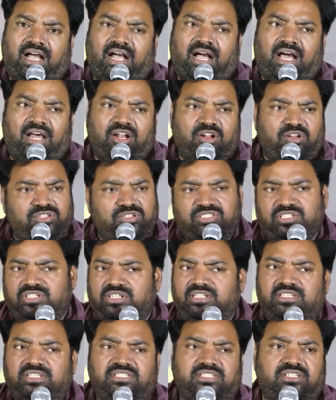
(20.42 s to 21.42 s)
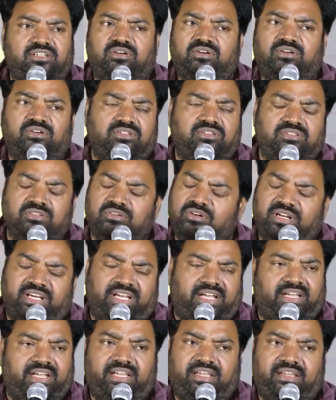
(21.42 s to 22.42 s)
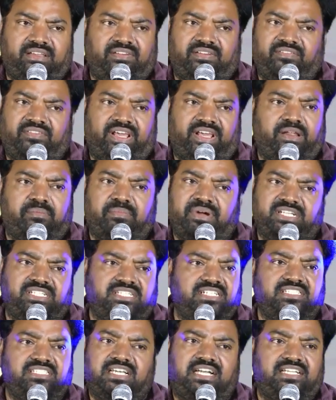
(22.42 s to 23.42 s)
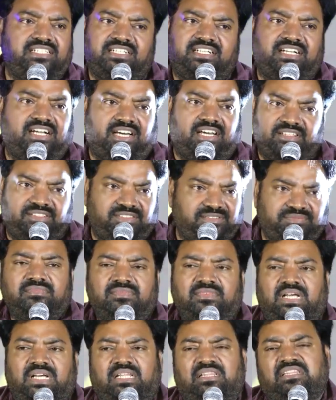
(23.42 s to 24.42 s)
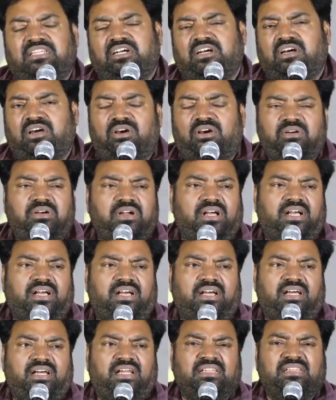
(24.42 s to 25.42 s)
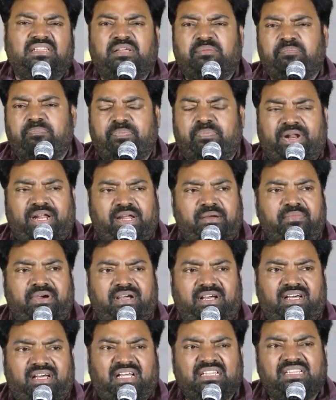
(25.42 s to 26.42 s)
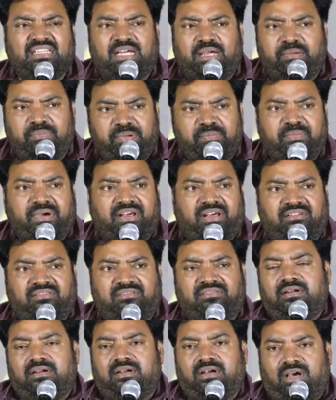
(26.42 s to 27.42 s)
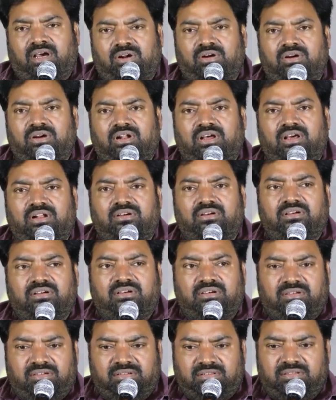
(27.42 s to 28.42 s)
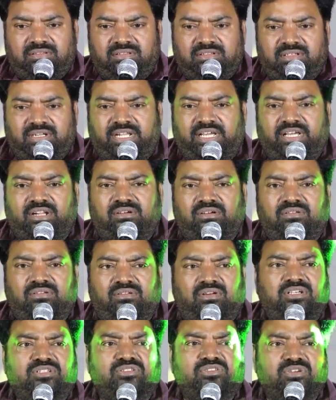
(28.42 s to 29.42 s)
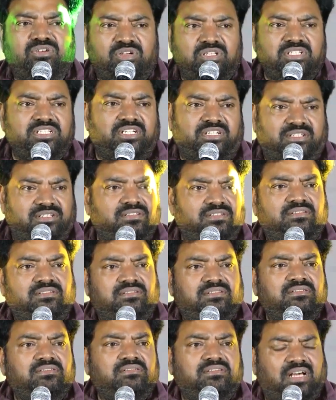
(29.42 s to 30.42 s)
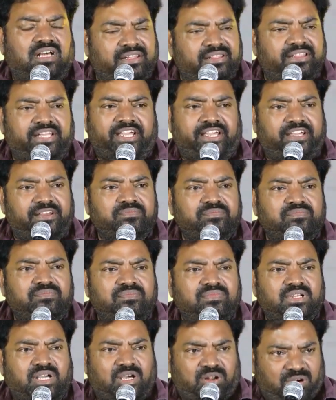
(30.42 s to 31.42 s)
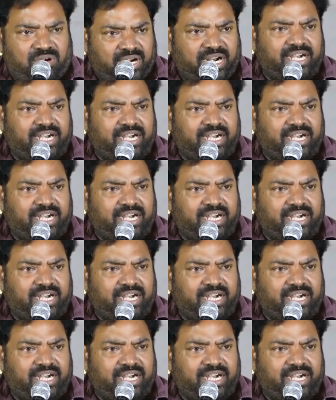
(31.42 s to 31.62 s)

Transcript: ఆలోచన కూడా వేరే మనిషికి సాధ్యం కాదు అంత కరుణ అంత ప్రేమ అంత అభిమానం కరోనాలో నేను ఒక సోల్జర్ అంతే కరోనా